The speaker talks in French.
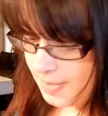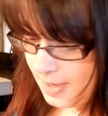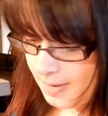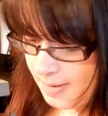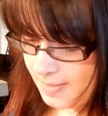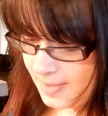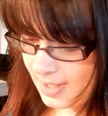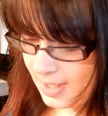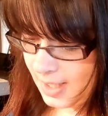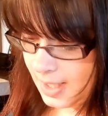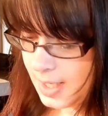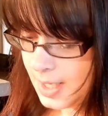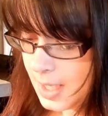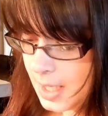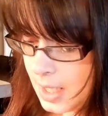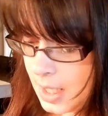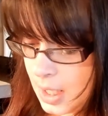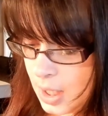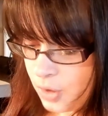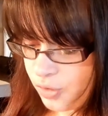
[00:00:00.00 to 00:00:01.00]
Puis en même temps,
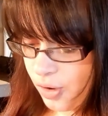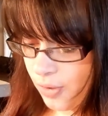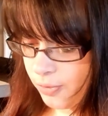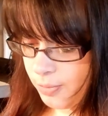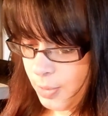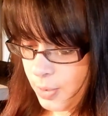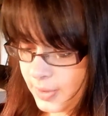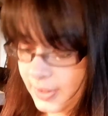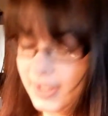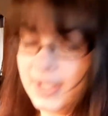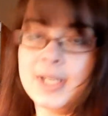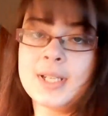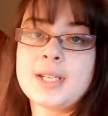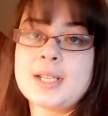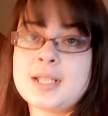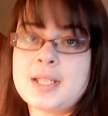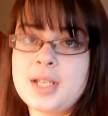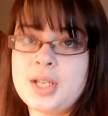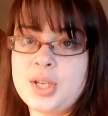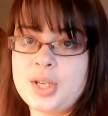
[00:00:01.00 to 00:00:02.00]
je vais vous montrer
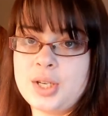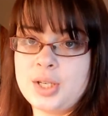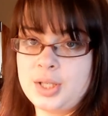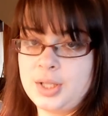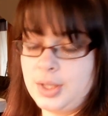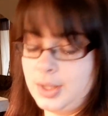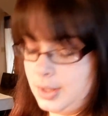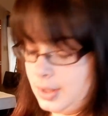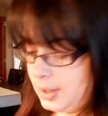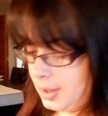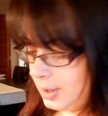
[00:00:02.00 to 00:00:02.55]
qu'est-ce que